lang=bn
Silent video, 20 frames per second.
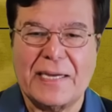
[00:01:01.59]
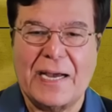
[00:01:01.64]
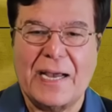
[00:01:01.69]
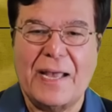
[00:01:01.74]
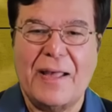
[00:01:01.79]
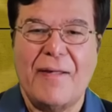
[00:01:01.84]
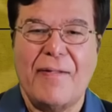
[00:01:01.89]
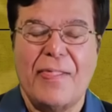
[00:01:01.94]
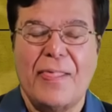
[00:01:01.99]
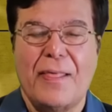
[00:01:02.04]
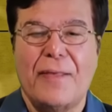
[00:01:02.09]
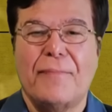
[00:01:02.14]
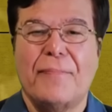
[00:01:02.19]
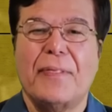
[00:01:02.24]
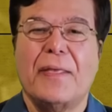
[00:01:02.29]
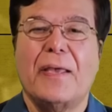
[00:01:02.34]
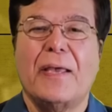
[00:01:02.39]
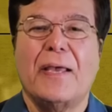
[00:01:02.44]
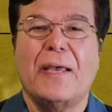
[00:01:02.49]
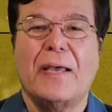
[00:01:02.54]
যায়
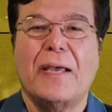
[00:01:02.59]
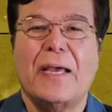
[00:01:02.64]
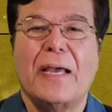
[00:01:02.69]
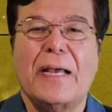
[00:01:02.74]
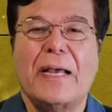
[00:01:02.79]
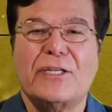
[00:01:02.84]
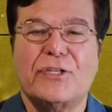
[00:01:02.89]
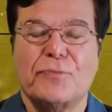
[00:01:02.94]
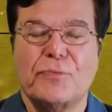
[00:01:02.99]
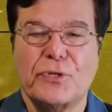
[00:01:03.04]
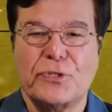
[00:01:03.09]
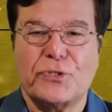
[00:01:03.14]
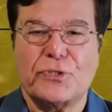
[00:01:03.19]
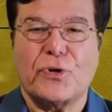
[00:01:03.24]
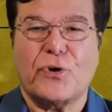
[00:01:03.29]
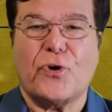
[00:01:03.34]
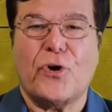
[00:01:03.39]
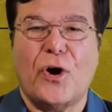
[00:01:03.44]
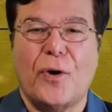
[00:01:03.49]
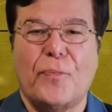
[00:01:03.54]
এই সমস্ত
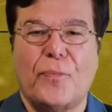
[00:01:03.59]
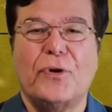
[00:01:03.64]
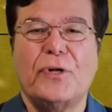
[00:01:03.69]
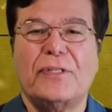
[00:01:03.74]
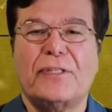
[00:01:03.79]
খবর